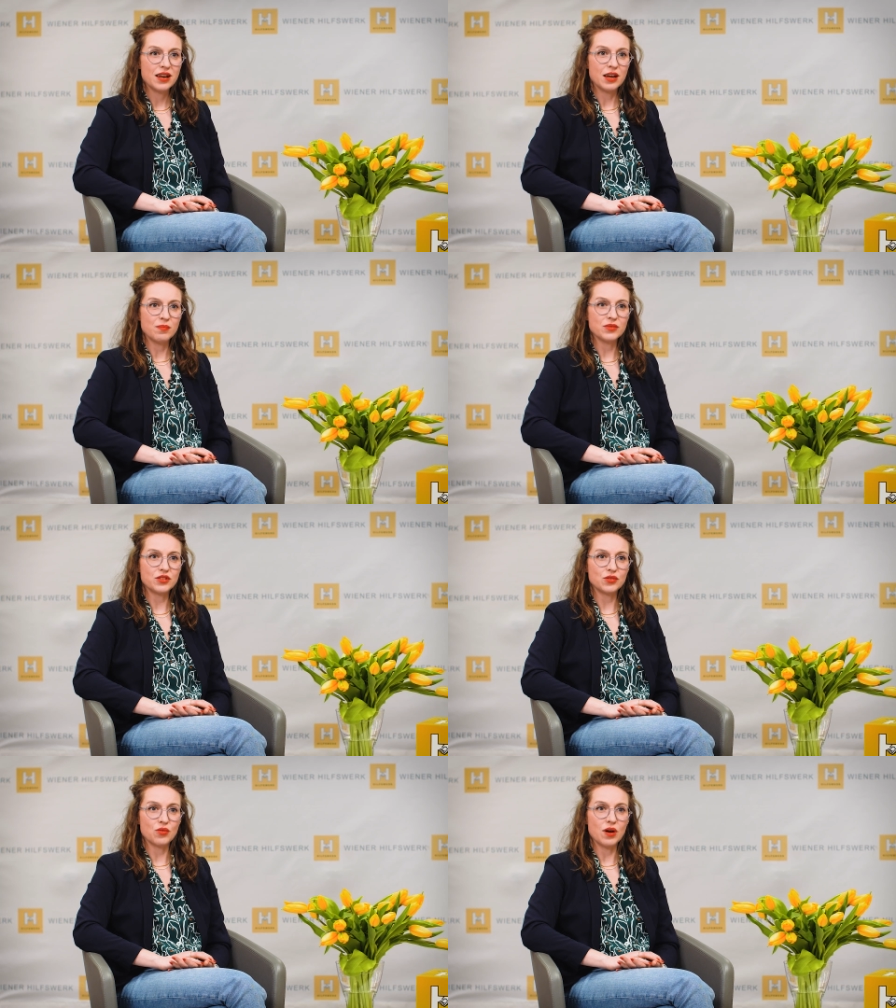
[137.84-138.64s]
ähm,
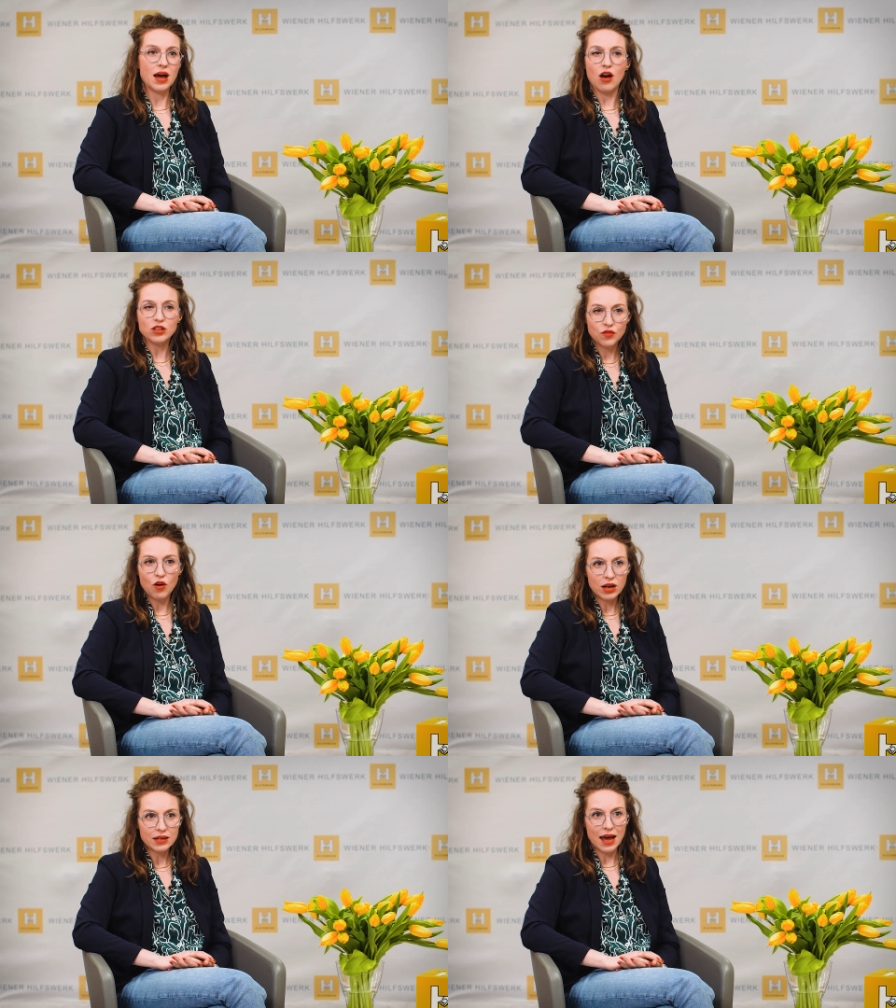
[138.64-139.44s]
so
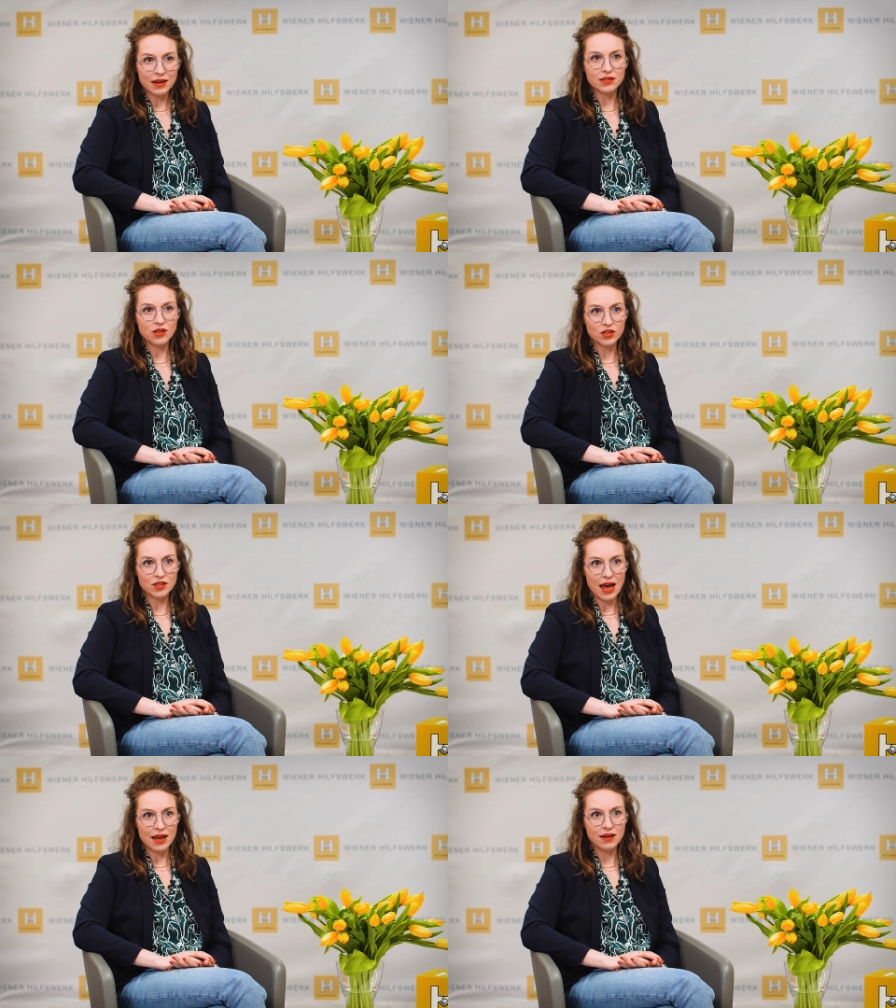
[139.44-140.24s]
herausfordernd kann das auch
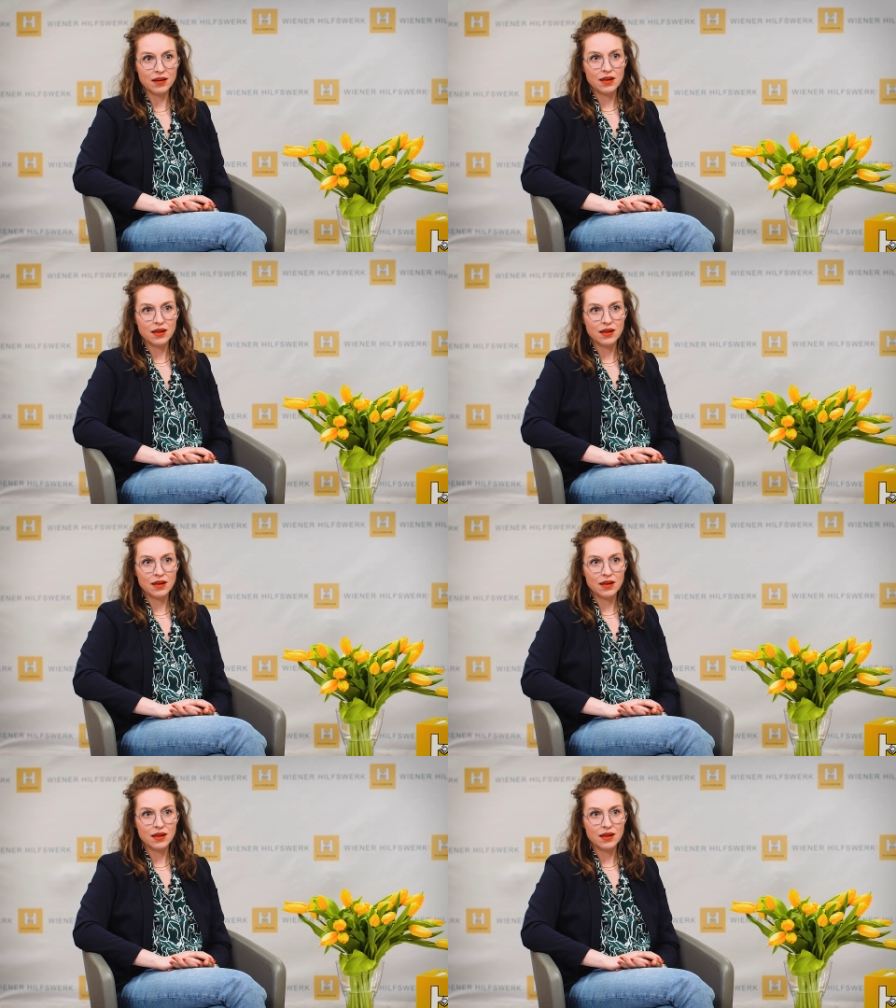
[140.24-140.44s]
sein.